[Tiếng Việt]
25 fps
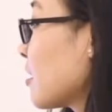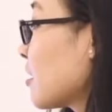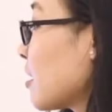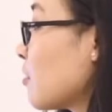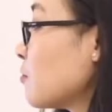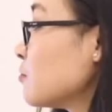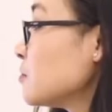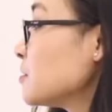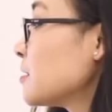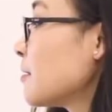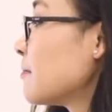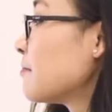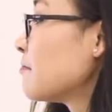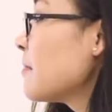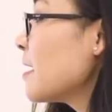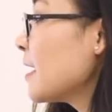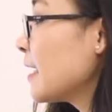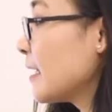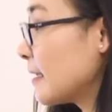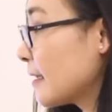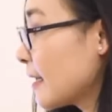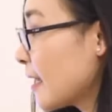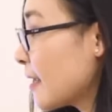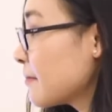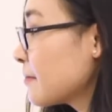
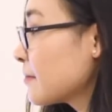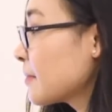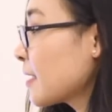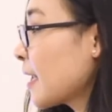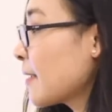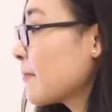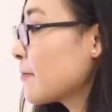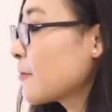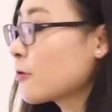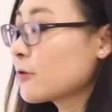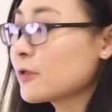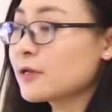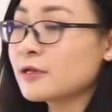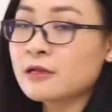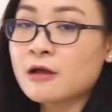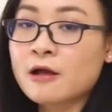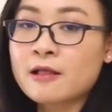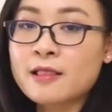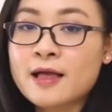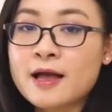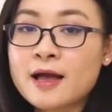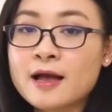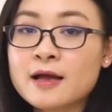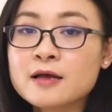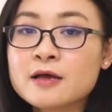0.75 các em có thể
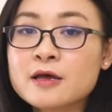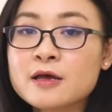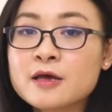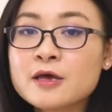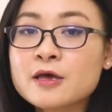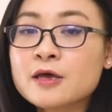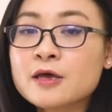nói là